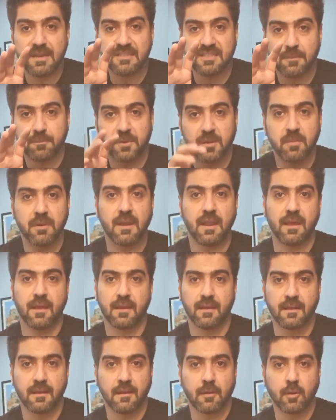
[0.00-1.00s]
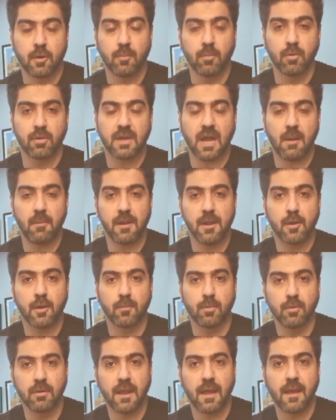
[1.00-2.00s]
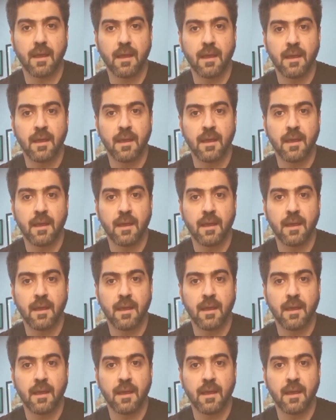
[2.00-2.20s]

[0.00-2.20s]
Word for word: एक्सेप्टेबल है कबूल काबिल कबूल है